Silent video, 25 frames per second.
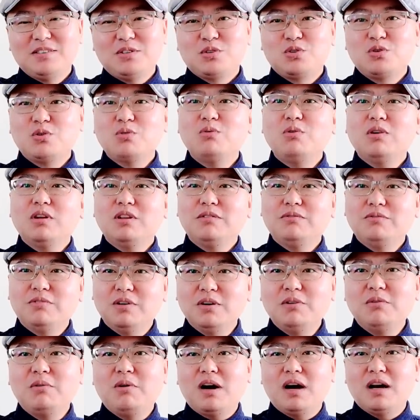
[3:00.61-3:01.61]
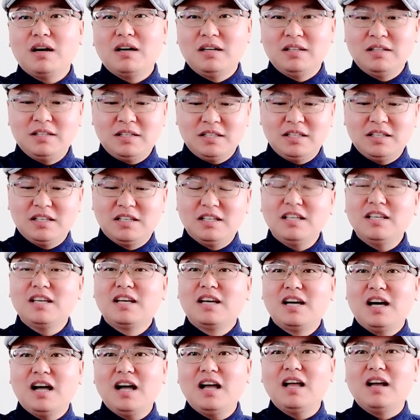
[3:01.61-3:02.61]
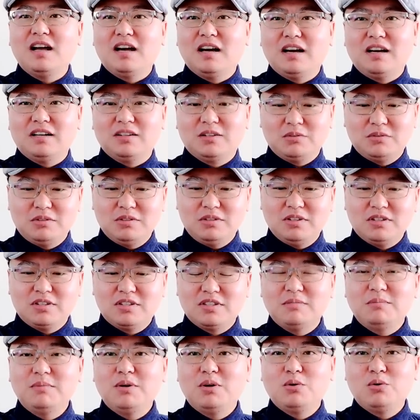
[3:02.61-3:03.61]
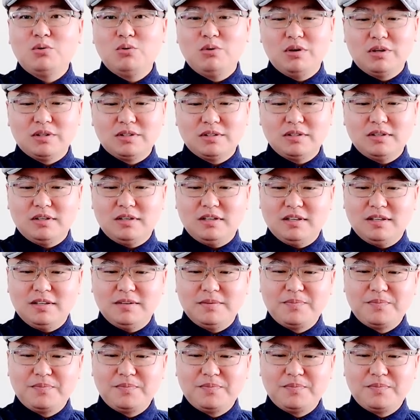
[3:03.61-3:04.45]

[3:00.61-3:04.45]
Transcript: 说中国的文化人呢，你可以看啊，都是些什么货色，